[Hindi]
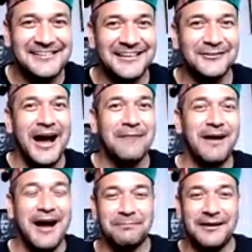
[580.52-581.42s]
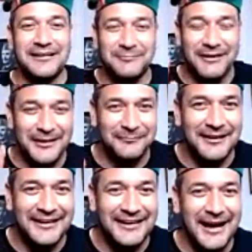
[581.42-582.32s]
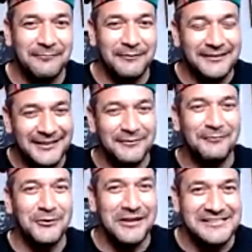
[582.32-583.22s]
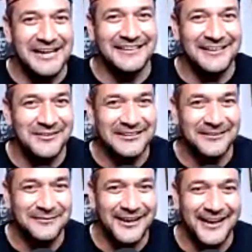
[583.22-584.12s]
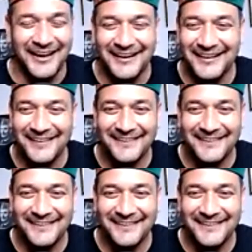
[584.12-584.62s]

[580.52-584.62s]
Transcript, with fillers: तो आप, आप कश्मीरी में नहीं आप हिंदी में बोलना चाहते हैं मतलब ये है